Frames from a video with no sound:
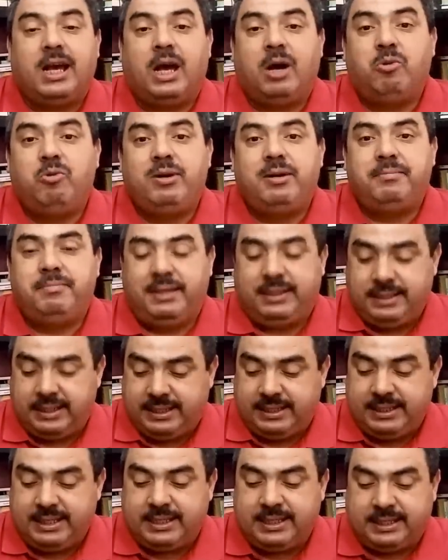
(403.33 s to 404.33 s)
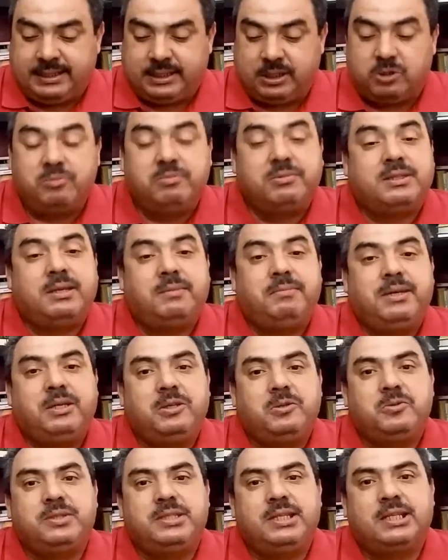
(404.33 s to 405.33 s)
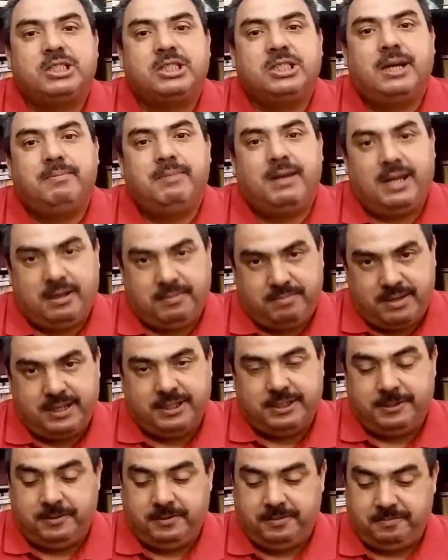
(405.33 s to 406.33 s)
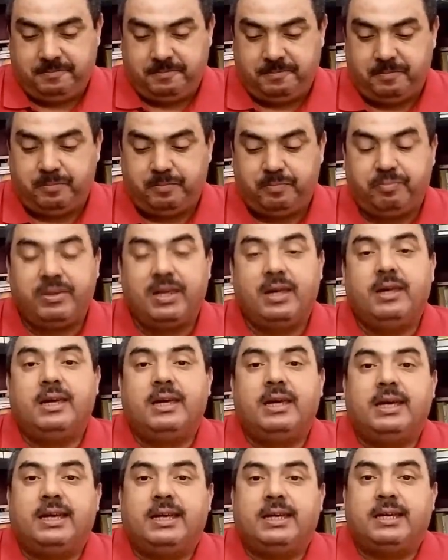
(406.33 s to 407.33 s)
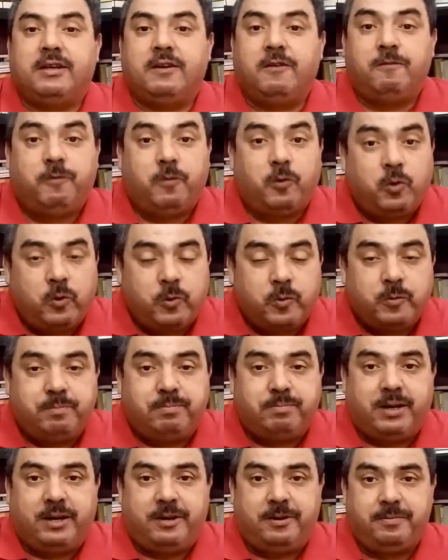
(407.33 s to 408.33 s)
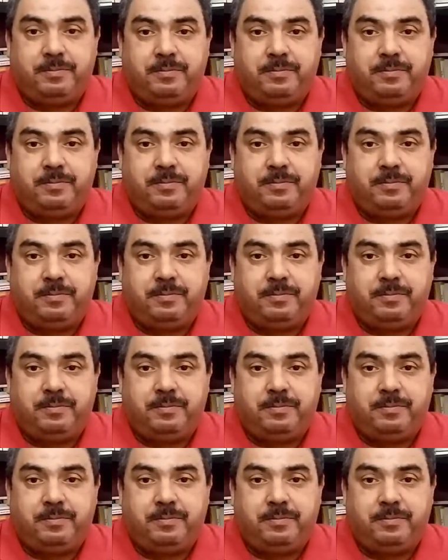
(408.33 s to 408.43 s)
اولا بعد كاين نعطيكم التميز ديال الشعب الالماني آه، في اوروبا